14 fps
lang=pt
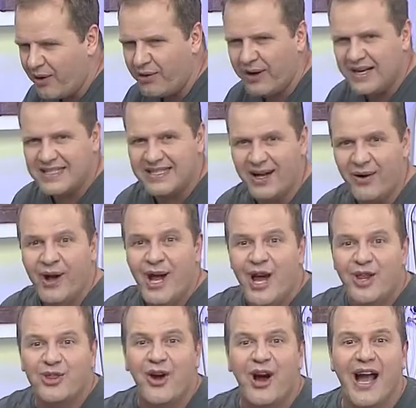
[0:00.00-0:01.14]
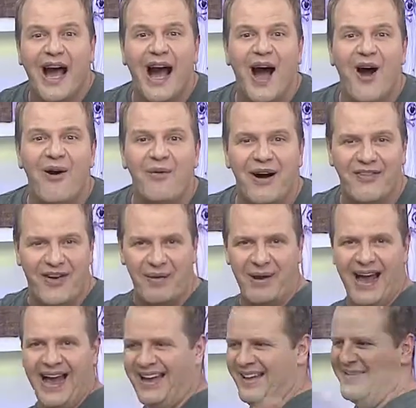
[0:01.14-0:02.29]
coração, toca a alma, vamos
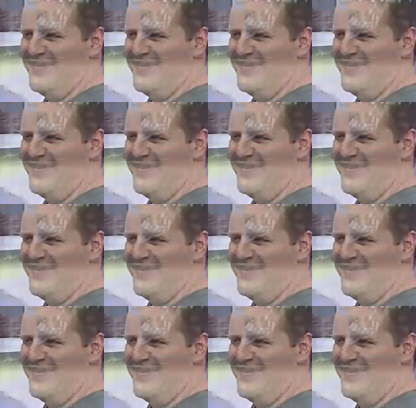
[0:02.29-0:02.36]
lá.